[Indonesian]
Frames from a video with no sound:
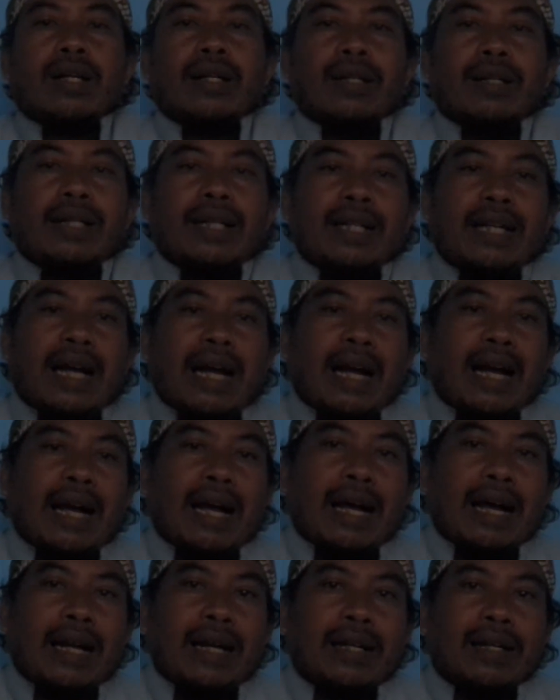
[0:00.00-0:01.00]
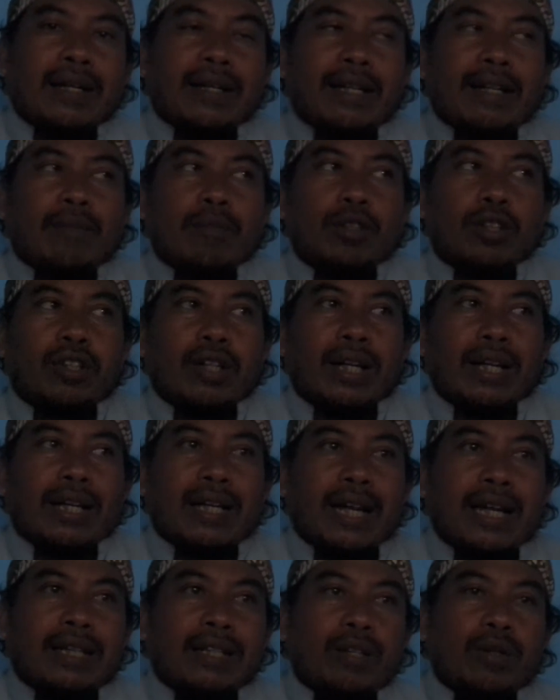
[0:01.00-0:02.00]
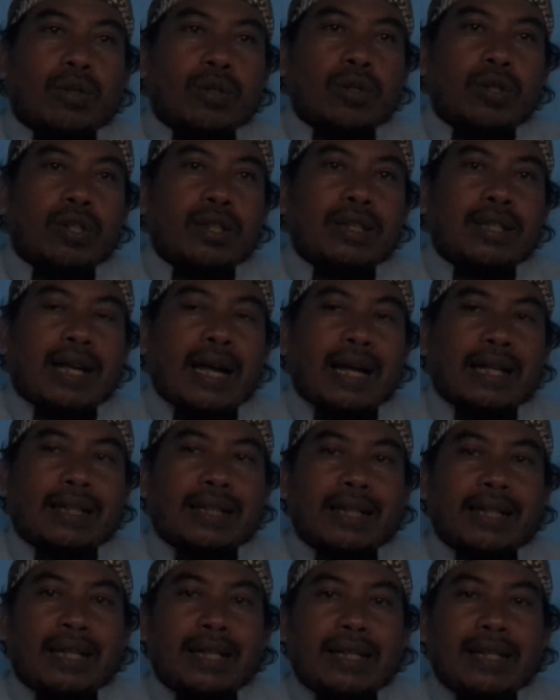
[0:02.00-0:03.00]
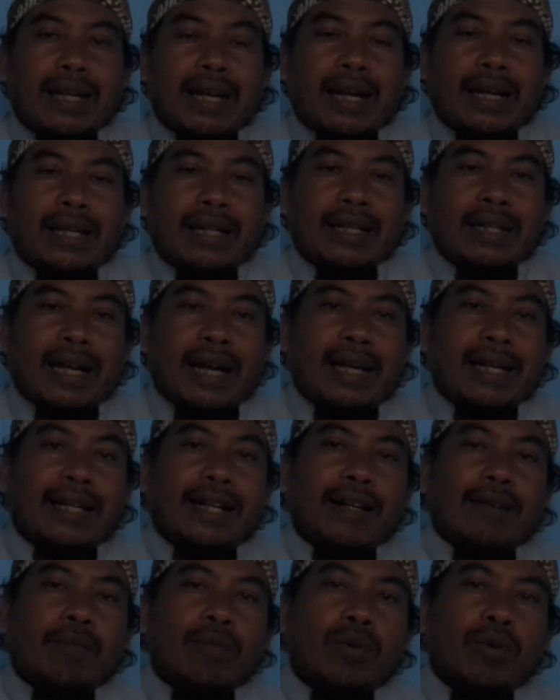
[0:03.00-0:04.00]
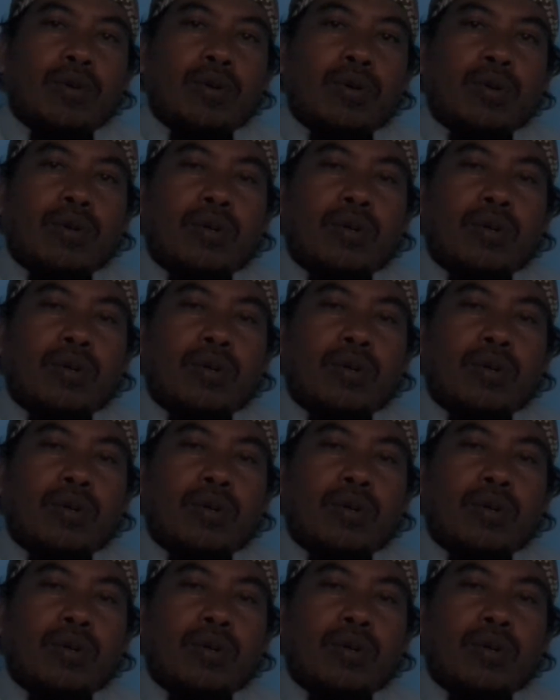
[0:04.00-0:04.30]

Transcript: dengan ilmu tarekat diurus hatinya dengan ilmu